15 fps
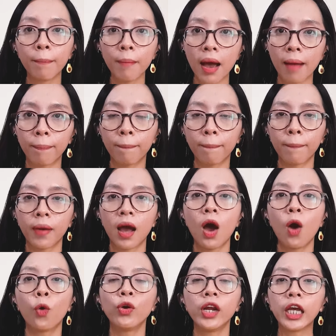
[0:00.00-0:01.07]
lembab.
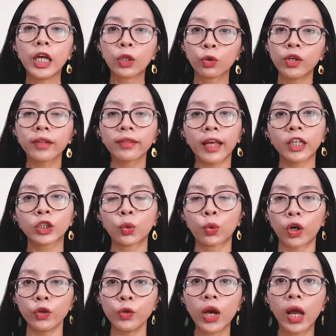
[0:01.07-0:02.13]
Udah gitu dia
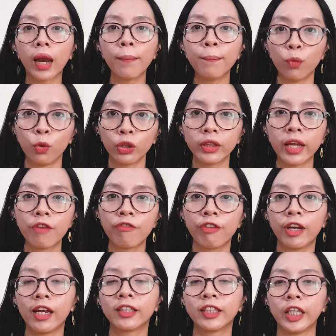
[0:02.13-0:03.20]
teksturnya juga lembut dan
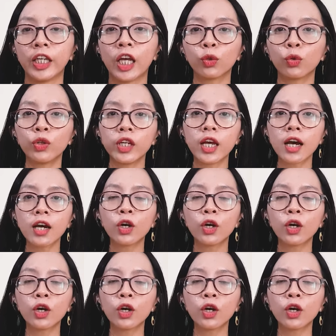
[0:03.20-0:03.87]
finishingnya tuh dia